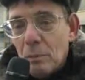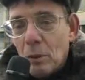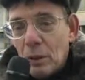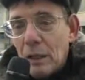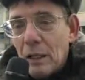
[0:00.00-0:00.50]

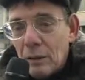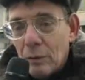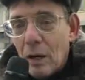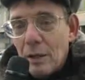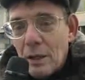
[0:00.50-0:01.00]
poco adatto a
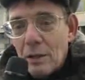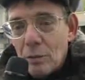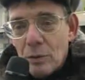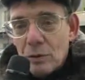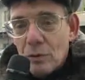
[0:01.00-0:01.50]
una linea di
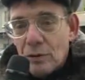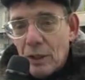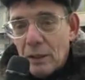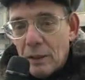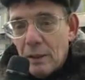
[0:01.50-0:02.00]
questo
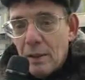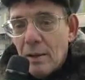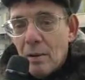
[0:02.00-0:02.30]
genere,